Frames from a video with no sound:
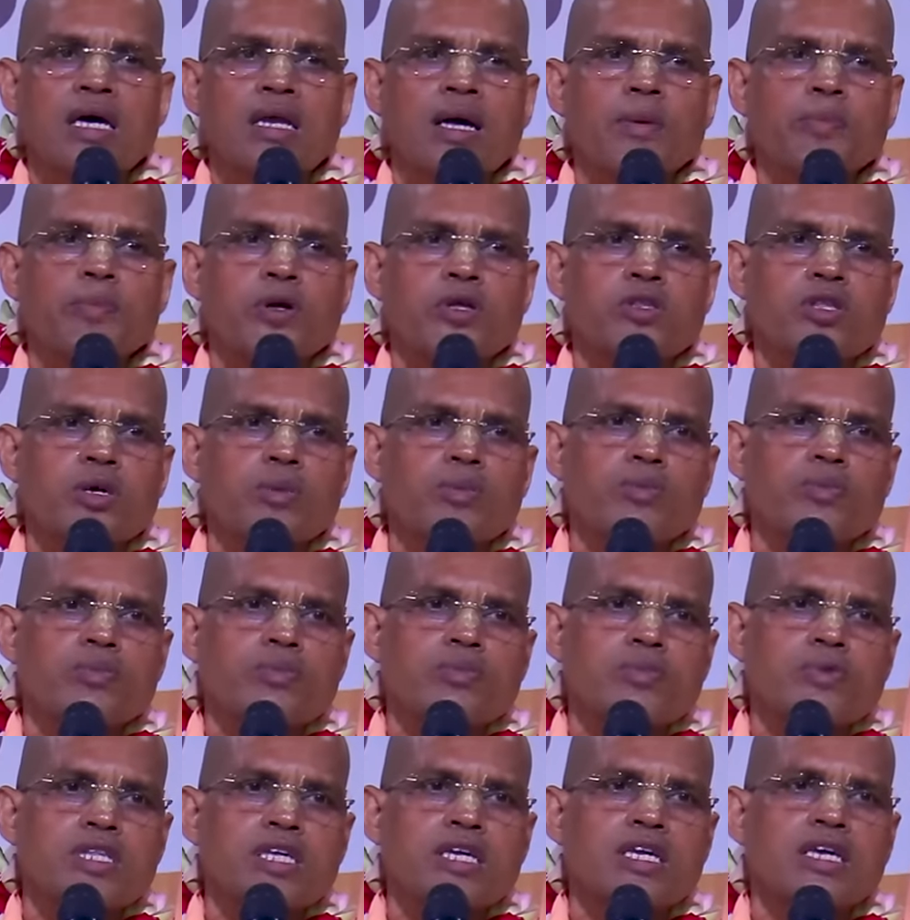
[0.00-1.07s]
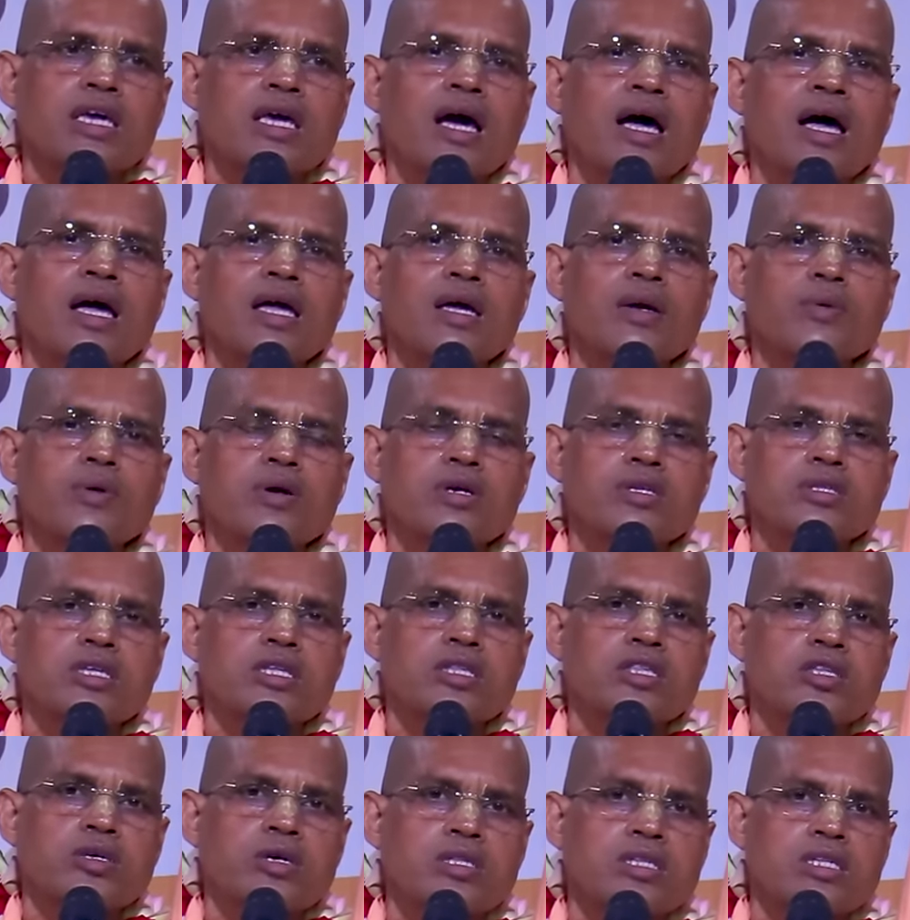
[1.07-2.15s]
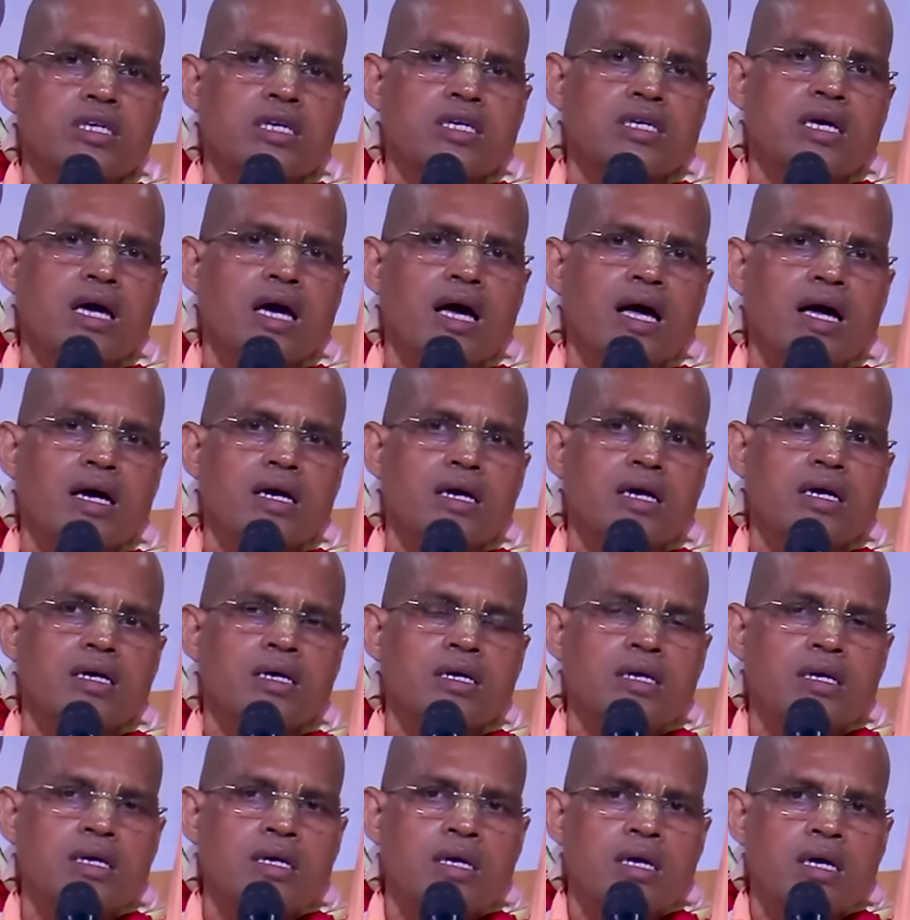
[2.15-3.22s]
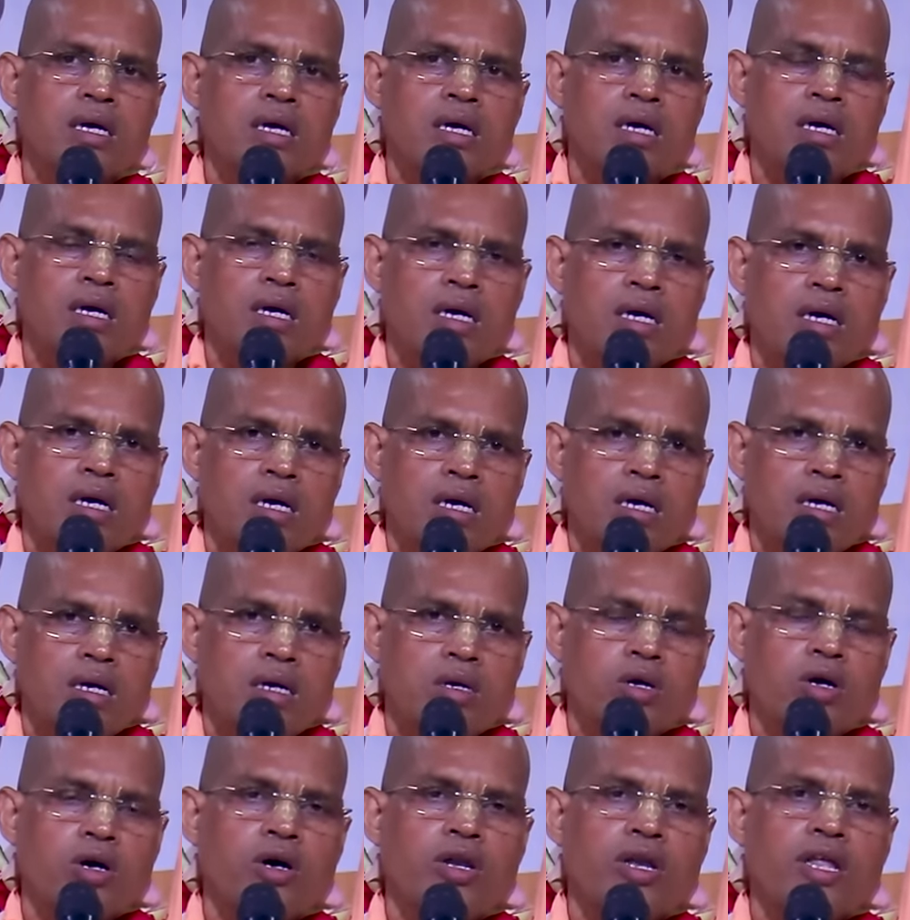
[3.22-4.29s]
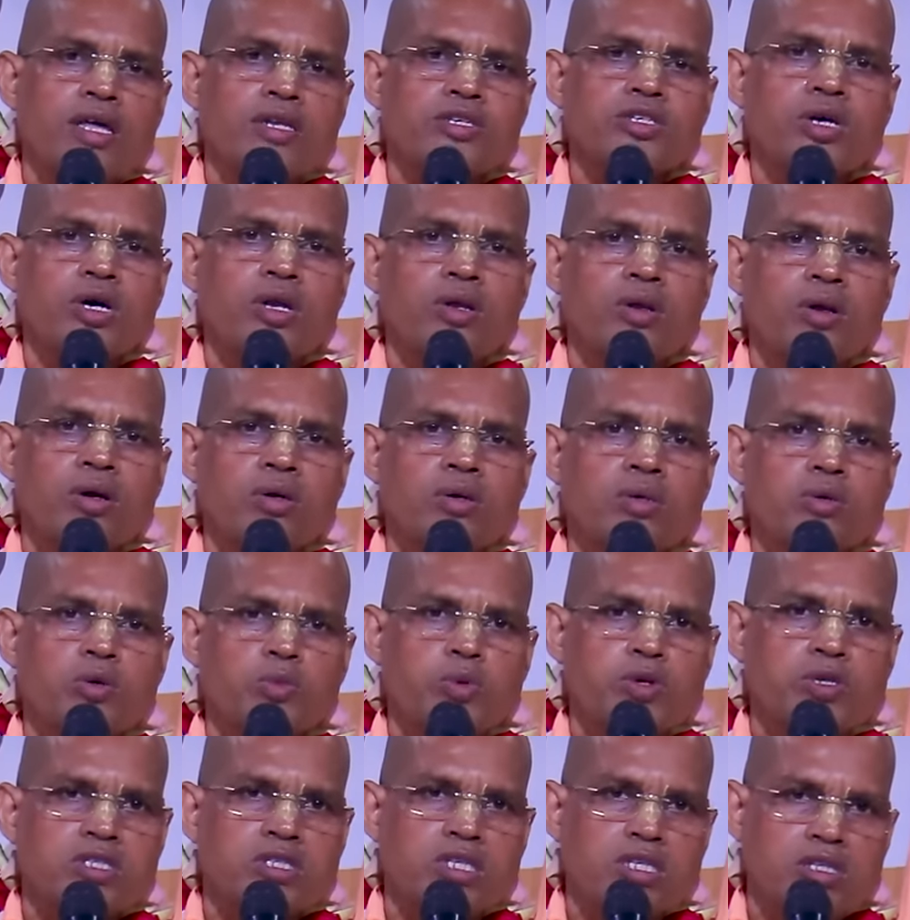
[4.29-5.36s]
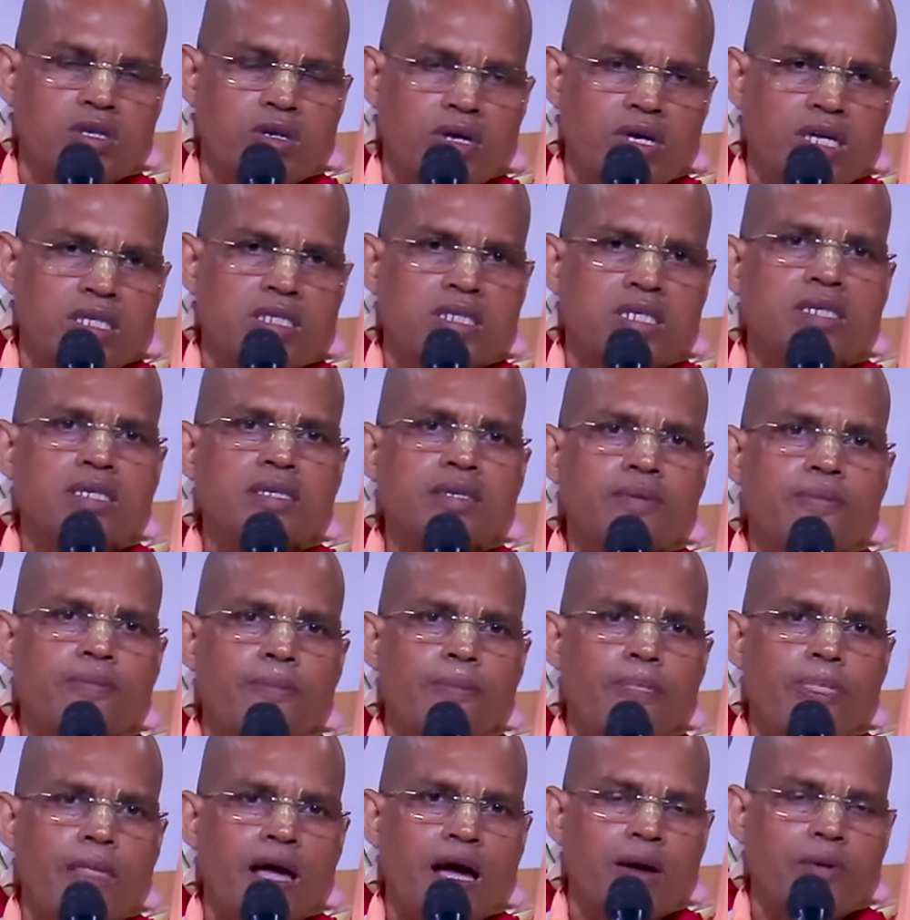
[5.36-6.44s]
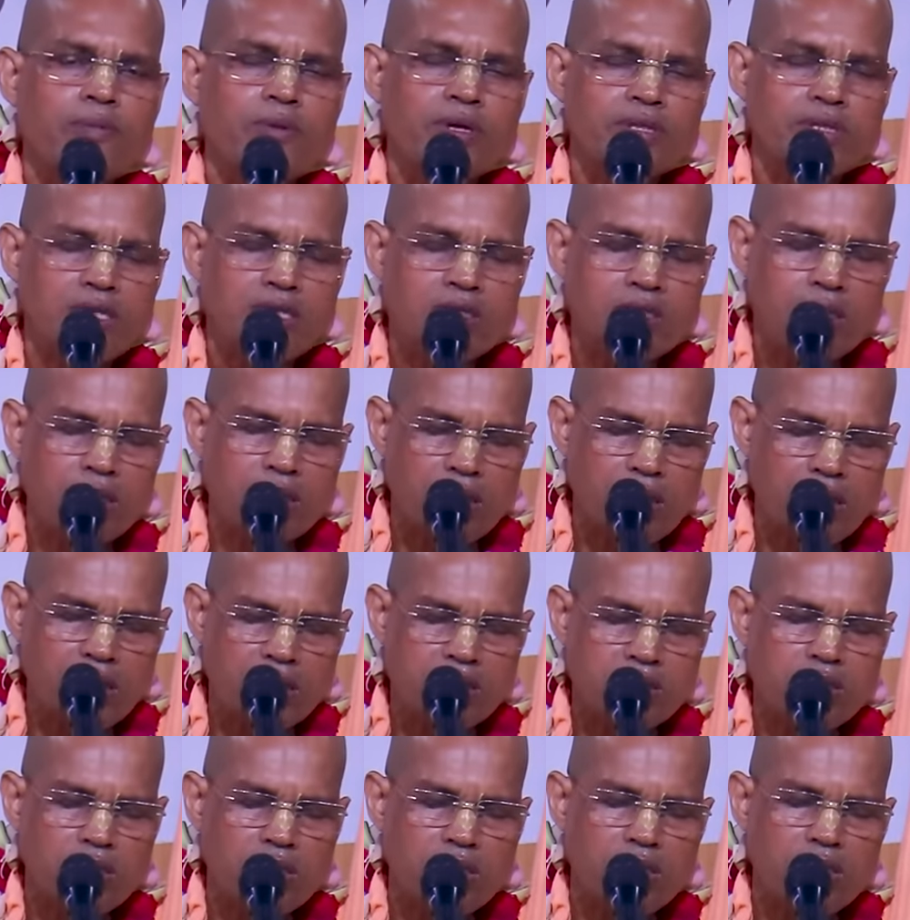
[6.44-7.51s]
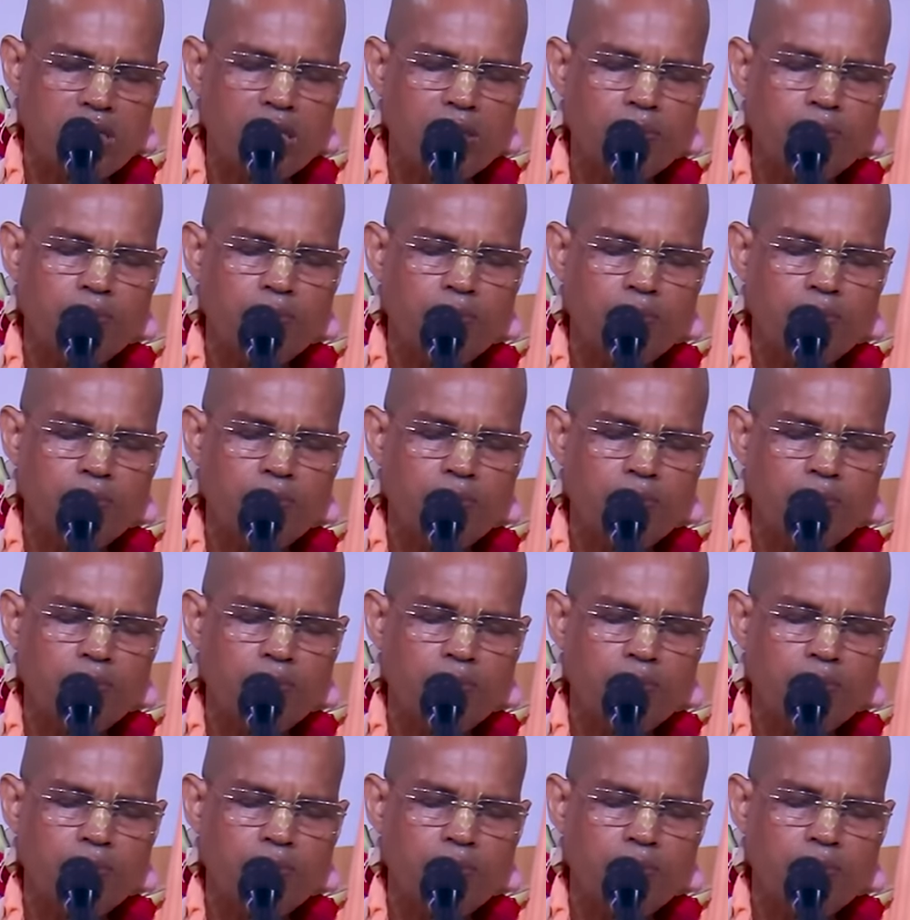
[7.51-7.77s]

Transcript: যারা প্রথম দীক্ষা এবং দ্বিতীয় দীক্ষা গ্রহণের জন্য উপস্থিত রয়েছেন আপনাদের সকলের চরণে